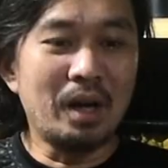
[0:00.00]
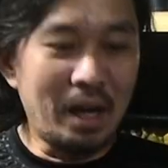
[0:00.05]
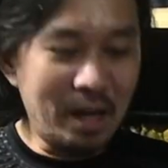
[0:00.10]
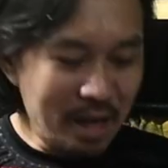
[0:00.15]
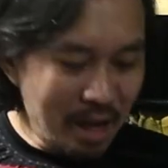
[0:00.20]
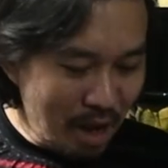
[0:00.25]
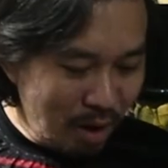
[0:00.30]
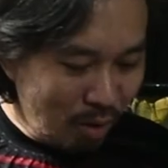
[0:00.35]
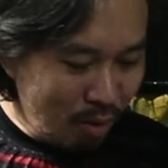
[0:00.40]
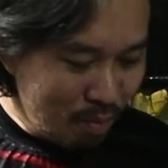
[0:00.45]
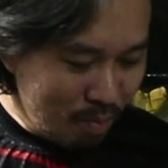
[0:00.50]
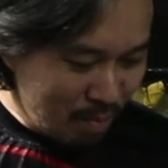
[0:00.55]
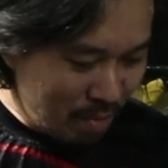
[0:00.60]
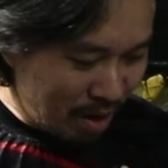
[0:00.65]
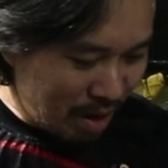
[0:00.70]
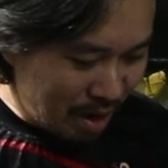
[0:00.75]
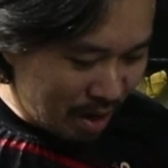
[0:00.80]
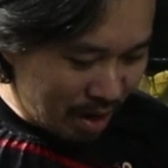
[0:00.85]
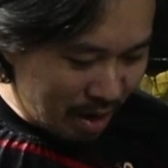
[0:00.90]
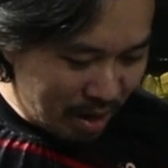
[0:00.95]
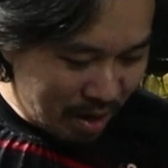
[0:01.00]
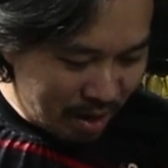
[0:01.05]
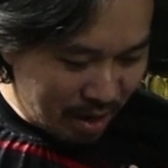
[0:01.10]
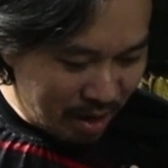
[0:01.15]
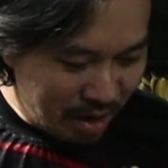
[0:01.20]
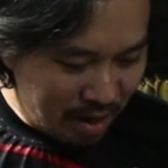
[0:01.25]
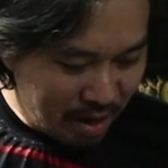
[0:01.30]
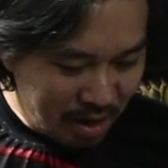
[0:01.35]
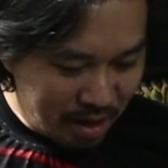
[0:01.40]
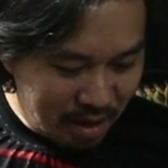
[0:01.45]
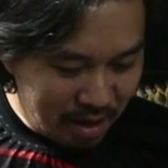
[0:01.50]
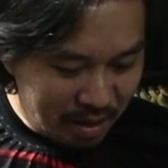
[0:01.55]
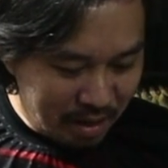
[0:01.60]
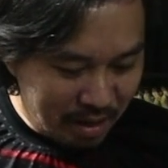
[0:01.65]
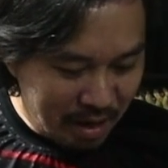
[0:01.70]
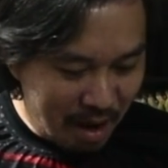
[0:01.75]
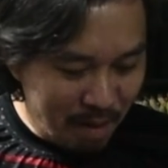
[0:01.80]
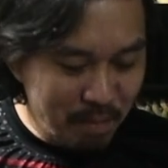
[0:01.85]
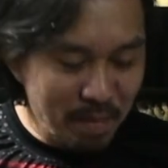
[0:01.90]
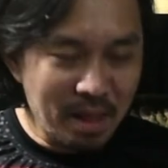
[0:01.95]
Kani akong mga
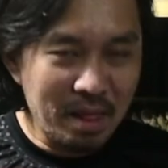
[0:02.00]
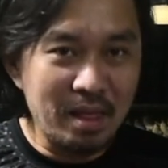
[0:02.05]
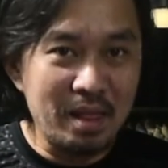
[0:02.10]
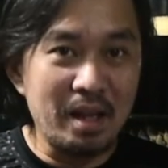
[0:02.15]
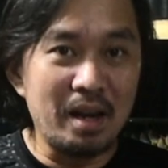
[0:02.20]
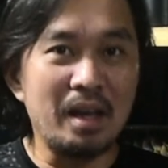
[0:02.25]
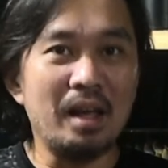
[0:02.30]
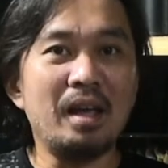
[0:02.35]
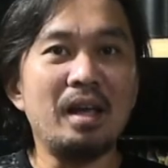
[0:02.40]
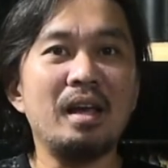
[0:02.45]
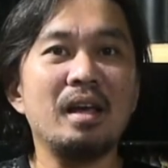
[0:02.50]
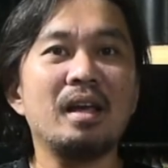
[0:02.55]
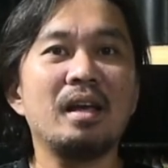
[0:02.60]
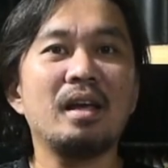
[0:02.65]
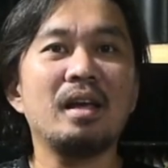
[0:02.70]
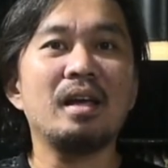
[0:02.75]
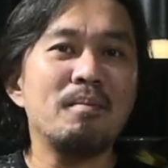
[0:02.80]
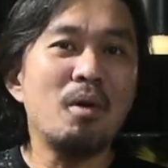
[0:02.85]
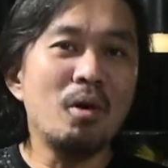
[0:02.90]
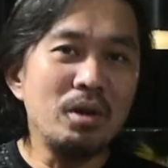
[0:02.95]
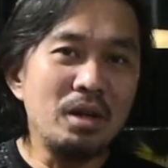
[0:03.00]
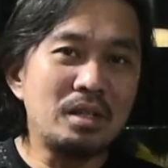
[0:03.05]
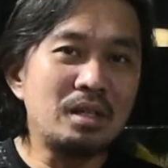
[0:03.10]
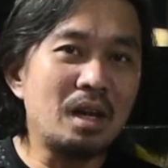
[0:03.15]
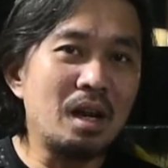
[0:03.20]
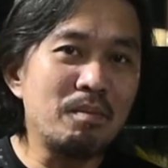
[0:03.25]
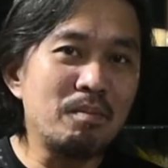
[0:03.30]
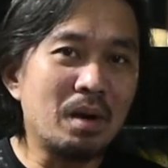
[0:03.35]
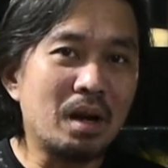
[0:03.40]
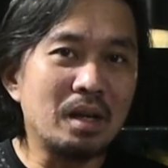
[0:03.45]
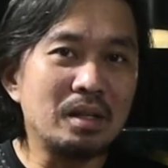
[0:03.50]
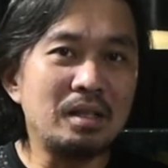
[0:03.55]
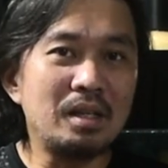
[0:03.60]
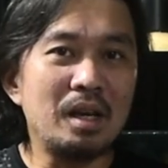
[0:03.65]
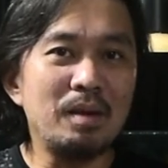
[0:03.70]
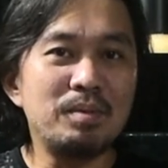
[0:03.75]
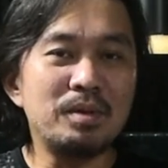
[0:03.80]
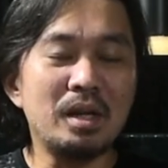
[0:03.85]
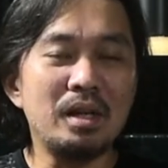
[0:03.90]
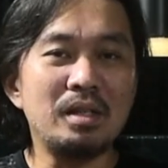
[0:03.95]
gamit diri, mao ni sila
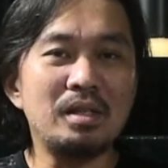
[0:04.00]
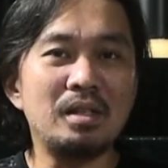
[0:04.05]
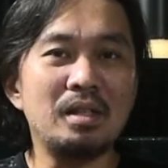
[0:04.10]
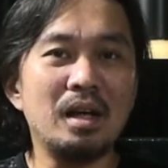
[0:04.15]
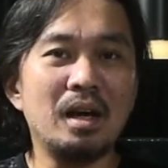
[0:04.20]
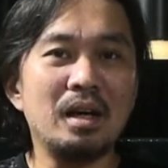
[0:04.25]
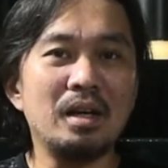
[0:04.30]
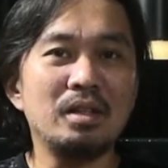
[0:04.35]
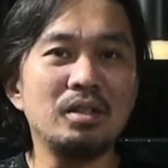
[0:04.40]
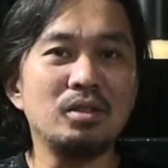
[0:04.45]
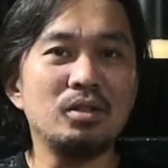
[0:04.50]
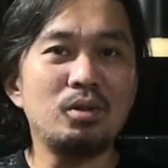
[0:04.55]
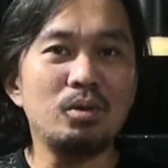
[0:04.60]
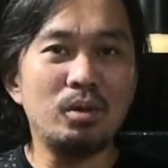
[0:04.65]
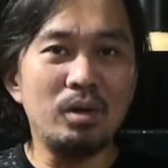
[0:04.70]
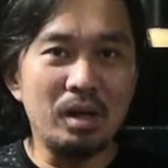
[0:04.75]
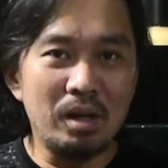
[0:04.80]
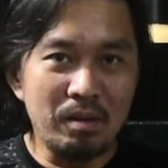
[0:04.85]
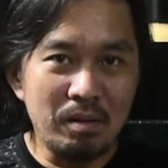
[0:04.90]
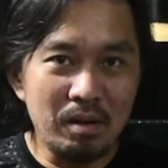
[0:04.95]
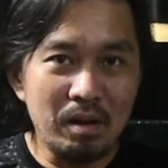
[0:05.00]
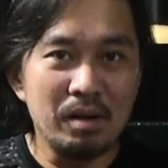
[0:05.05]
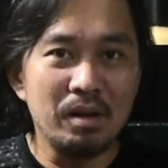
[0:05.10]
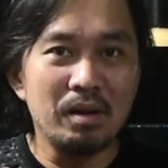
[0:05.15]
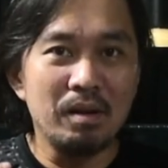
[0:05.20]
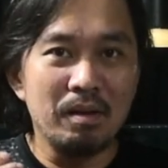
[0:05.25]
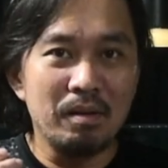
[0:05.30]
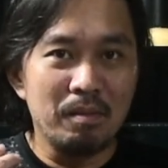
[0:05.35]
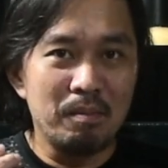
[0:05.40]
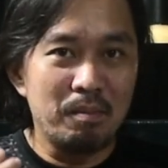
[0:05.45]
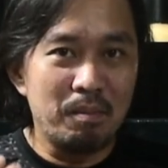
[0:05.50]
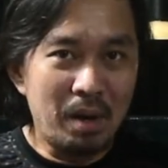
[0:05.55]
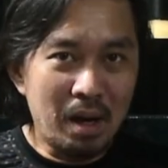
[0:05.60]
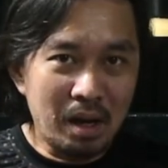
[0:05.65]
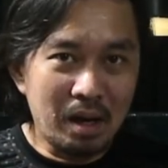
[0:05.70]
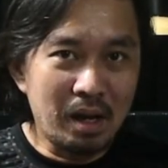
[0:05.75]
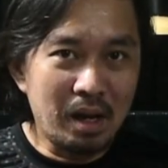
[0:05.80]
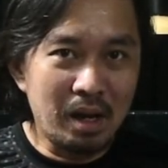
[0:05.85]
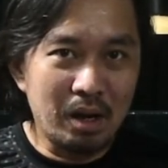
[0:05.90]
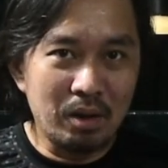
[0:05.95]
makasave sa isda during
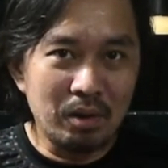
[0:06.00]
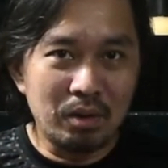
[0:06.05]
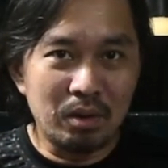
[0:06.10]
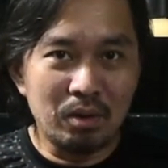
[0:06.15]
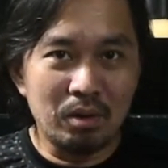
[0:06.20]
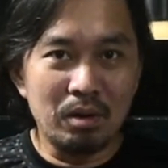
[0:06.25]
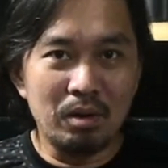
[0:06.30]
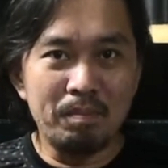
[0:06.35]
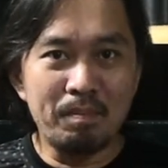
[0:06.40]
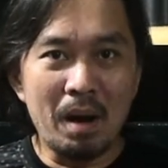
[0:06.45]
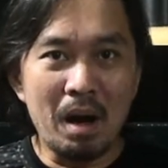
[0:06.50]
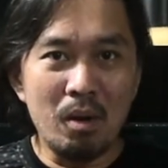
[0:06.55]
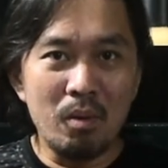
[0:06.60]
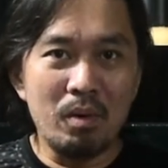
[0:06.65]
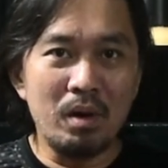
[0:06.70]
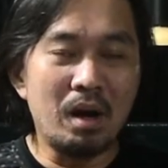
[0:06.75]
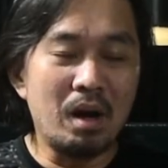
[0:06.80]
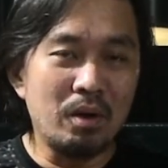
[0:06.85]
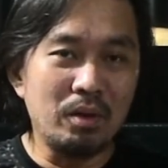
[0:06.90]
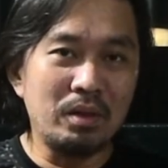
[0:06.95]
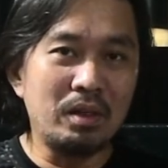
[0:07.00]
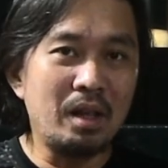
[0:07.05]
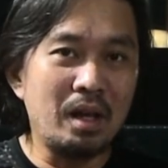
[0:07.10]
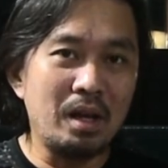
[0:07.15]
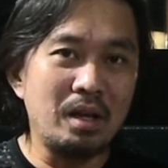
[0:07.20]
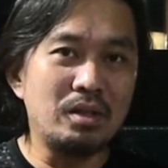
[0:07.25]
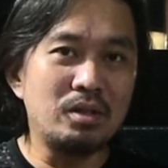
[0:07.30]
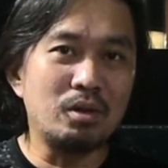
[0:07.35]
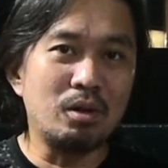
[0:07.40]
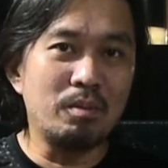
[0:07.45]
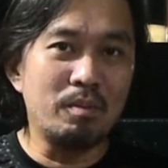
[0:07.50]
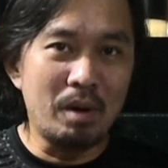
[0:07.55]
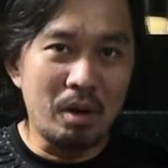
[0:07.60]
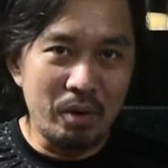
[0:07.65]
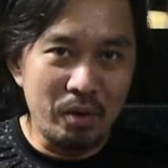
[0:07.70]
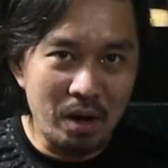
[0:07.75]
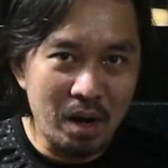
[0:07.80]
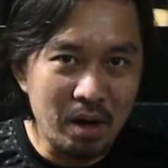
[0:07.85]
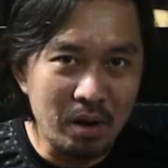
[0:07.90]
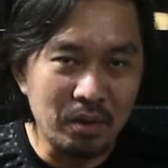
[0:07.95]
blackout or power outage or
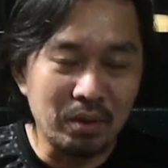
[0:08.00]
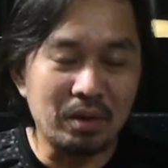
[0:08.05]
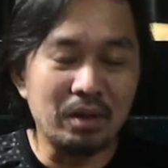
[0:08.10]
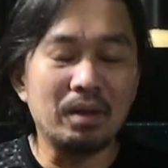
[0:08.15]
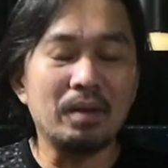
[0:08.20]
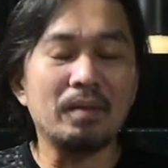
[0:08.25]
brownout,